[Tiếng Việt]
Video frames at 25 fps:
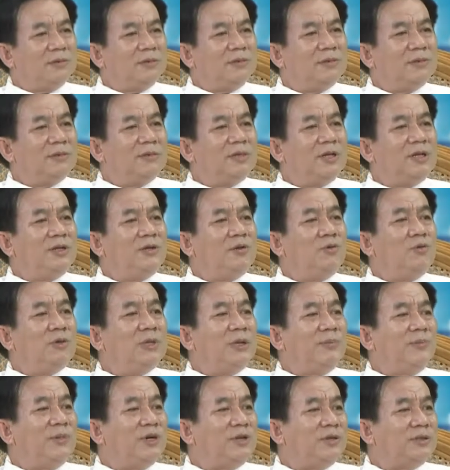đến cuối
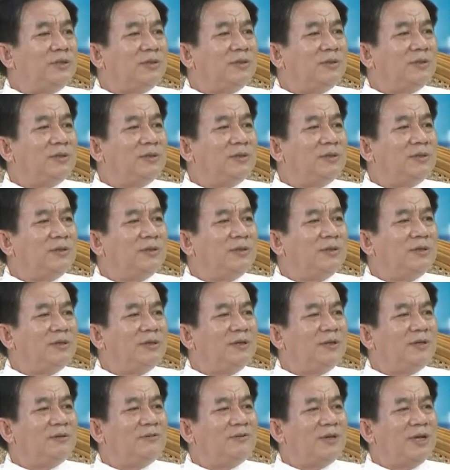tháng 10 à. Vâng.
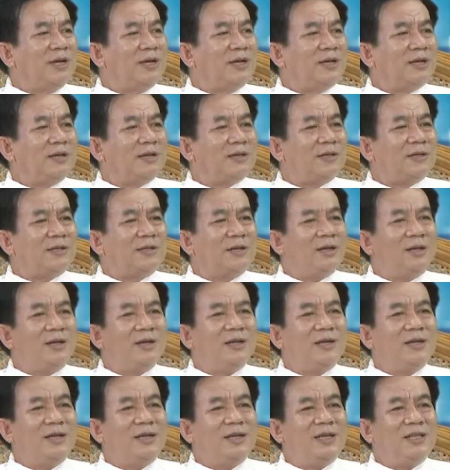và thời
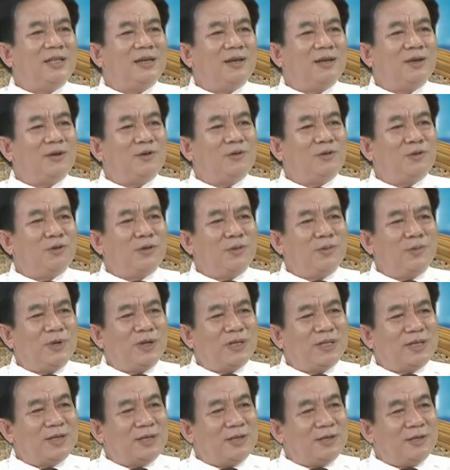khi đầu cuối tháng
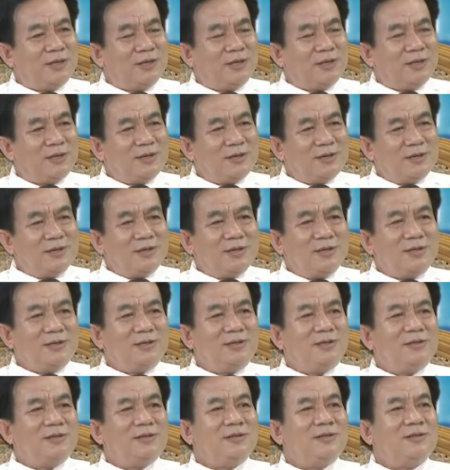10 thì
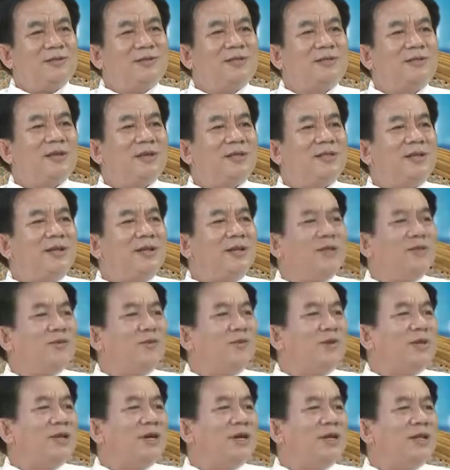thời tiết là
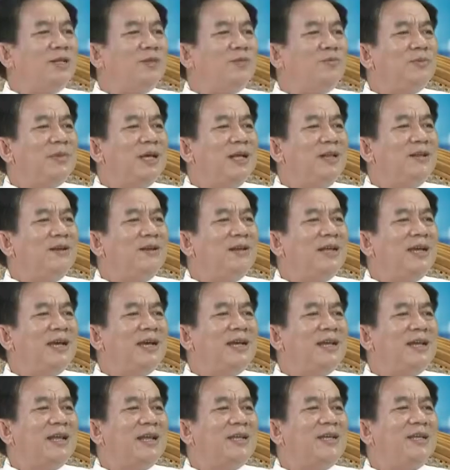thuận lợi chúng ta lơ
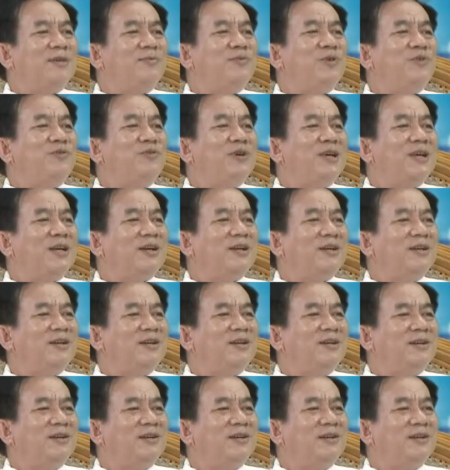là lại dịch bùng phát
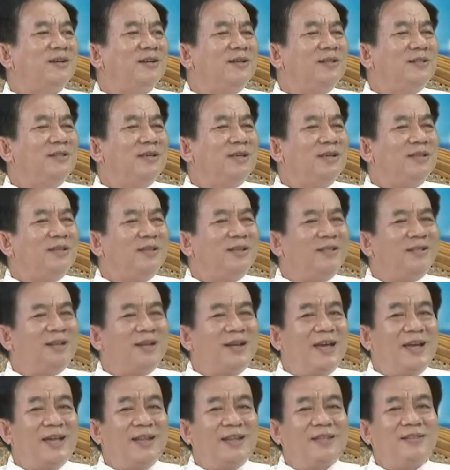à. thì từ, từ
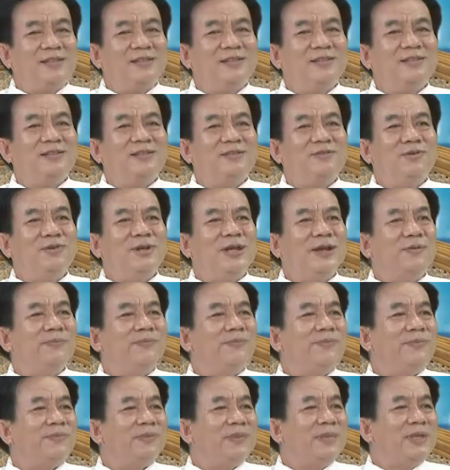đây đến cuối năm
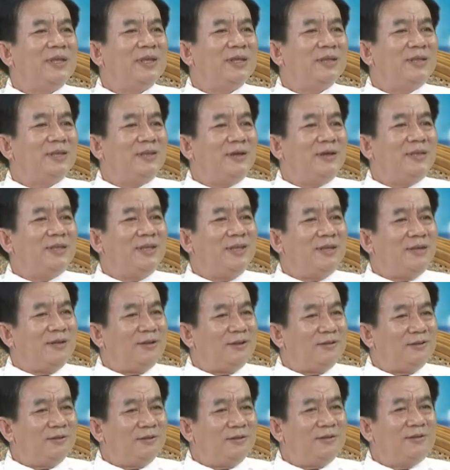thời tiết
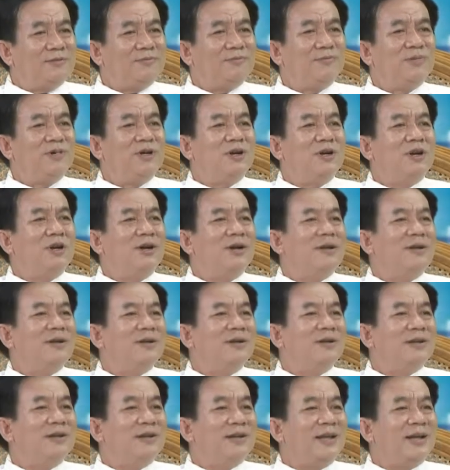mưa lợi
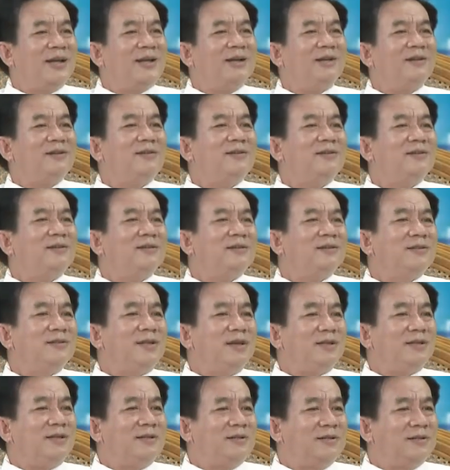nữa. nắng yeah. Dạ.
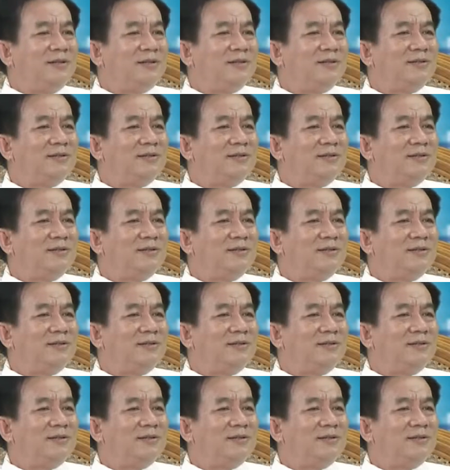thất thường